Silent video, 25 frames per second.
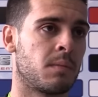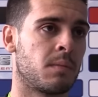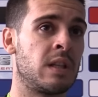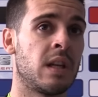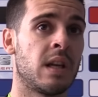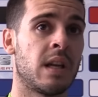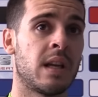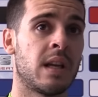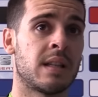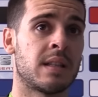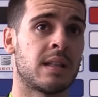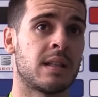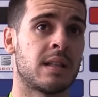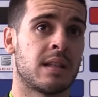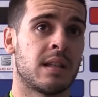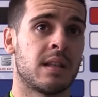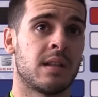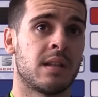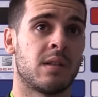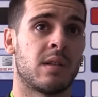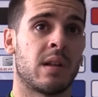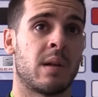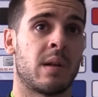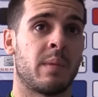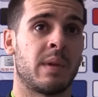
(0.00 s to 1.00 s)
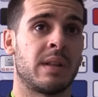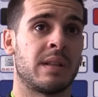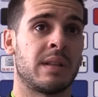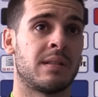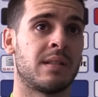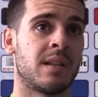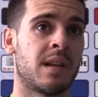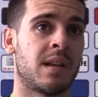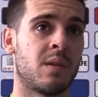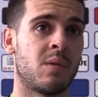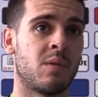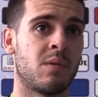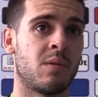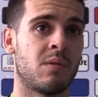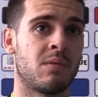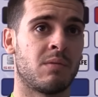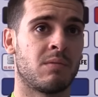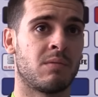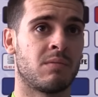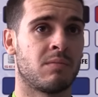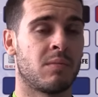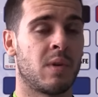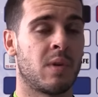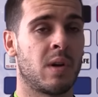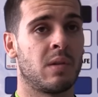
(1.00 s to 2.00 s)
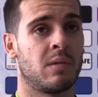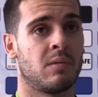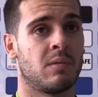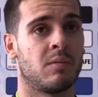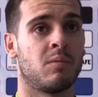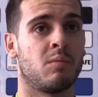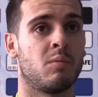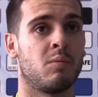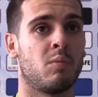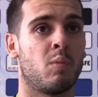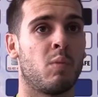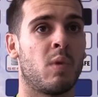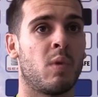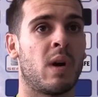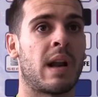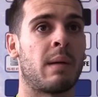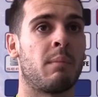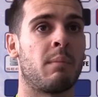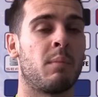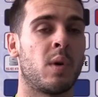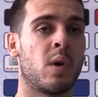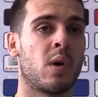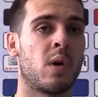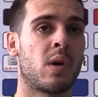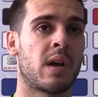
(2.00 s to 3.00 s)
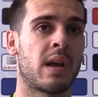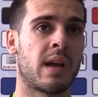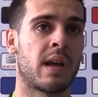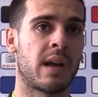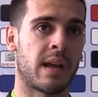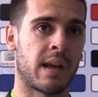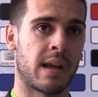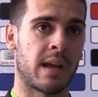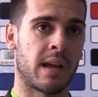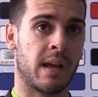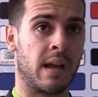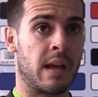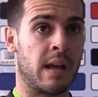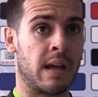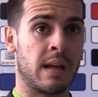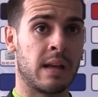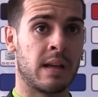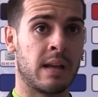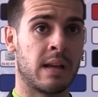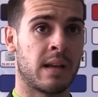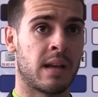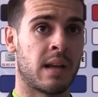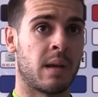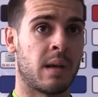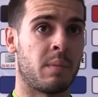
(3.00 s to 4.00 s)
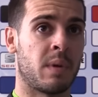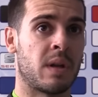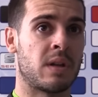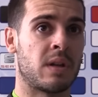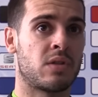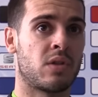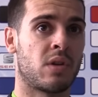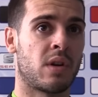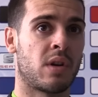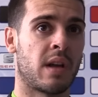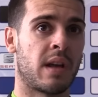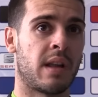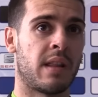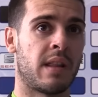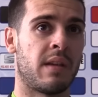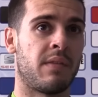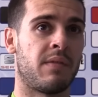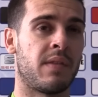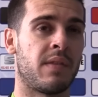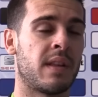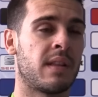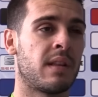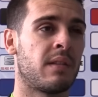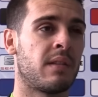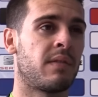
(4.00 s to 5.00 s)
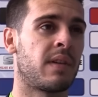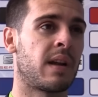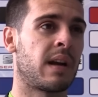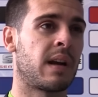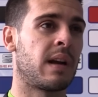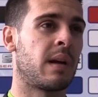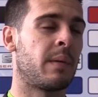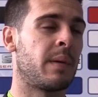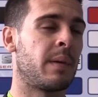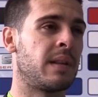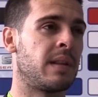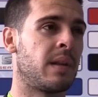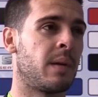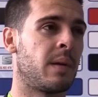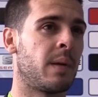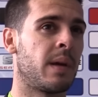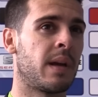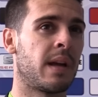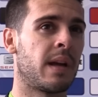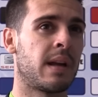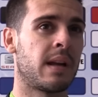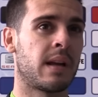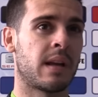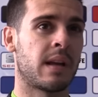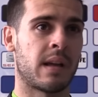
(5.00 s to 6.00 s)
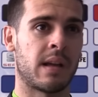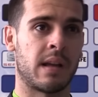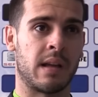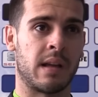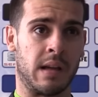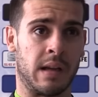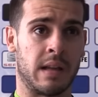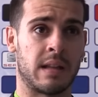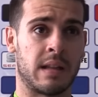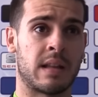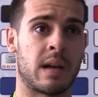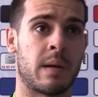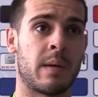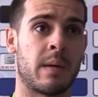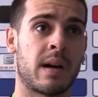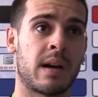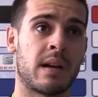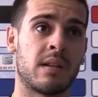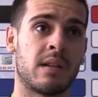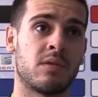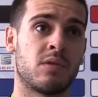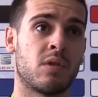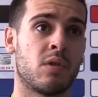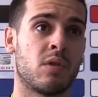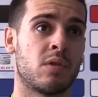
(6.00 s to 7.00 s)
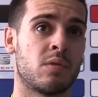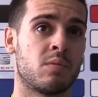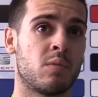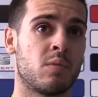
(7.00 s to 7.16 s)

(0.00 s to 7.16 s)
Sí, sí, sí, totalmente. Tienen un, bueno, un gran bloque que, que pienso que defienden francamente bien, que, que, trabajan todos